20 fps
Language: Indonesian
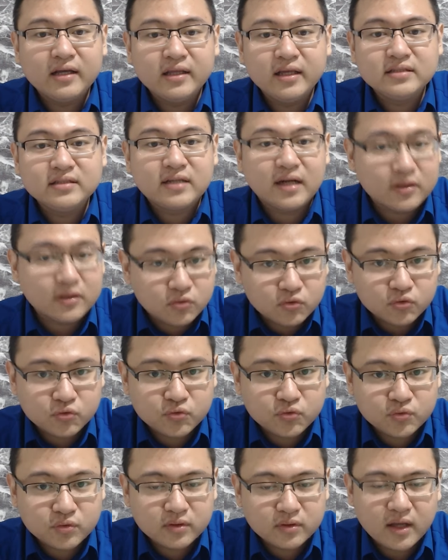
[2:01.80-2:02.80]
harganya 100.
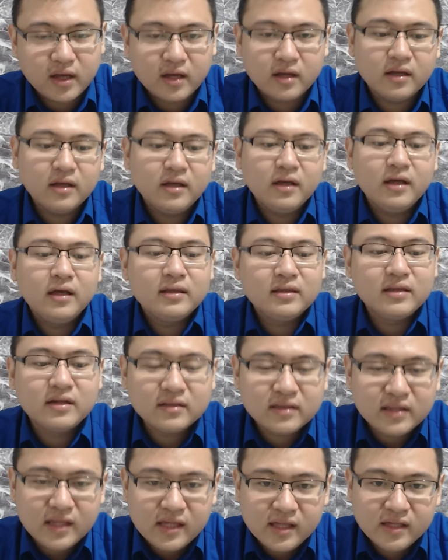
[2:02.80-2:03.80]
Nah,
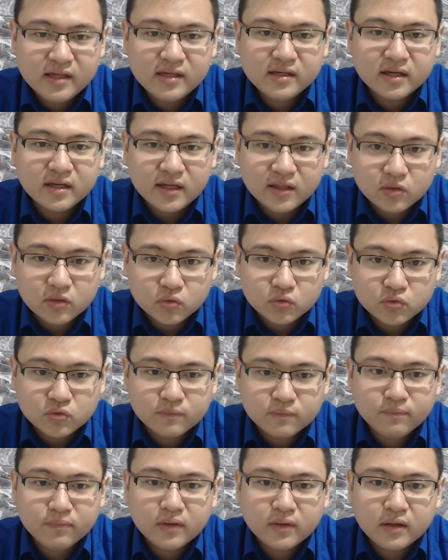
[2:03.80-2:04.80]
tertingginya
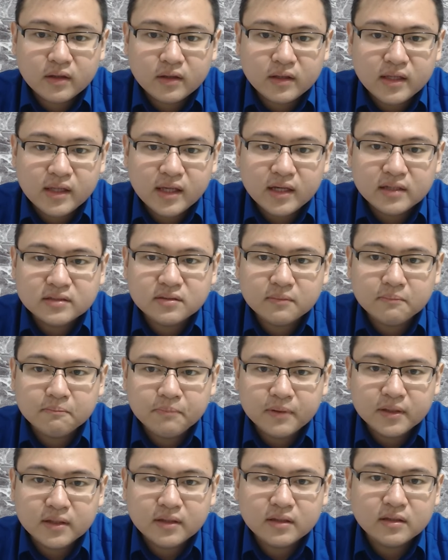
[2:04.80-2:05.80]
itu dia
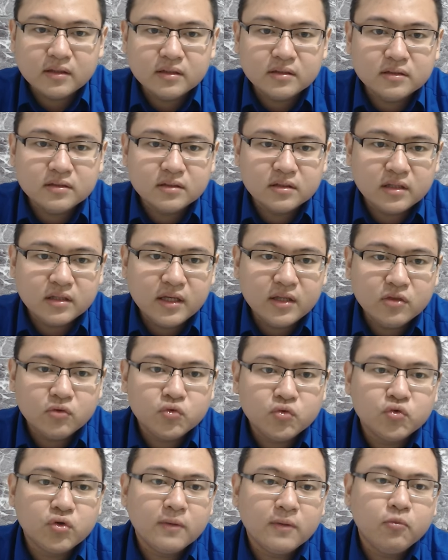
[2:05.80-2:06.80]
sempat uh, eh, di
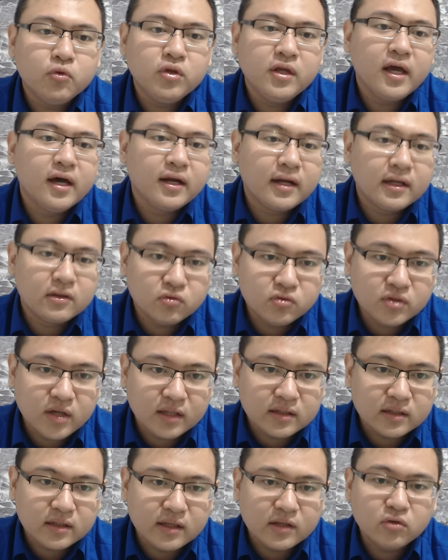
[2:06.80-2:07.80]

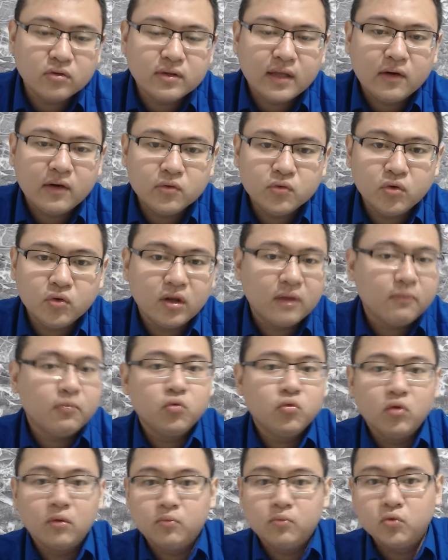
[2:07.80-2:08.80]
7.300-an, itu tahun
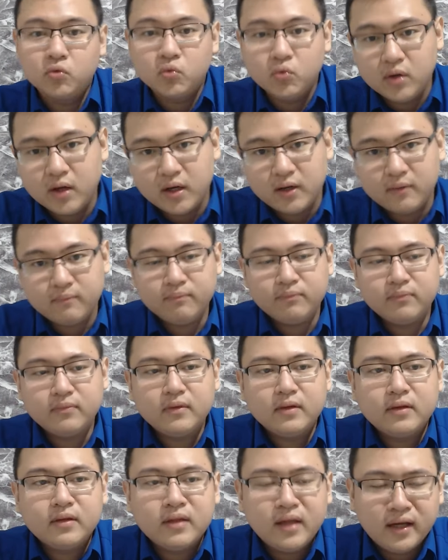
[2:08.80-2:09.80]

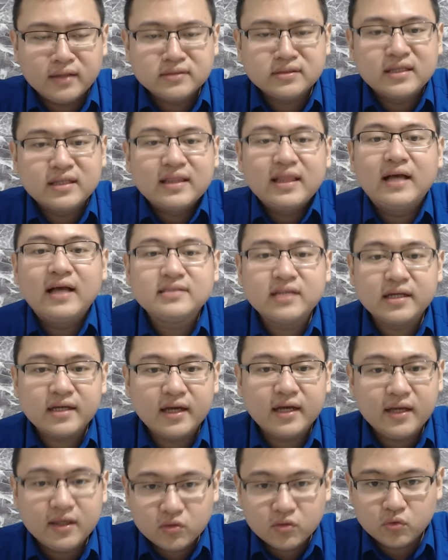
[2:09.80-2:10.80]
2022. Nah, setelah
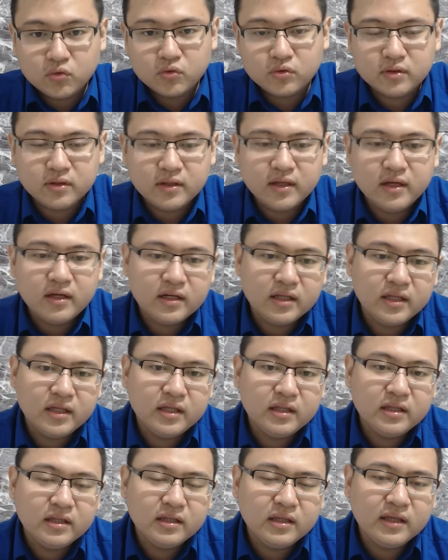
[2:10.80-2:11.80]
saya hitung
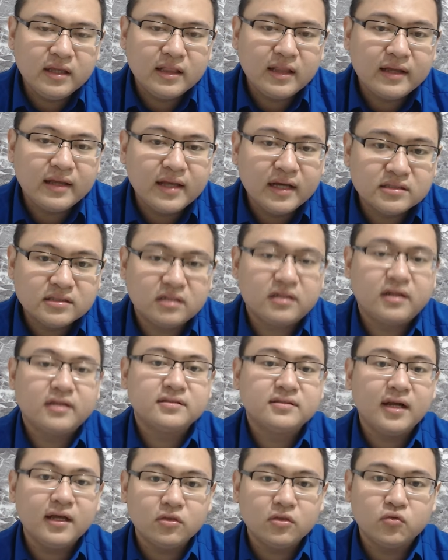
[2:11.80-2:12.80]
dari nilai
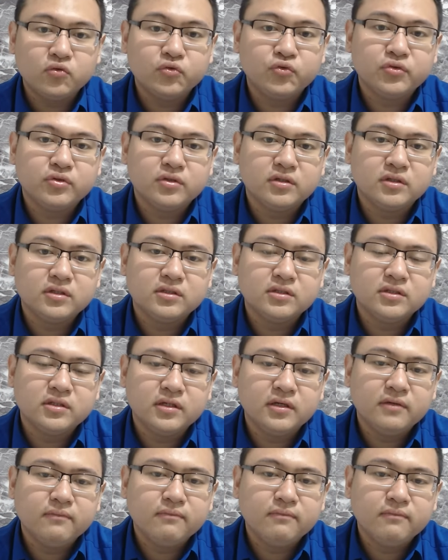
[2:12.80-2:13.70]
dasarnya 100 ke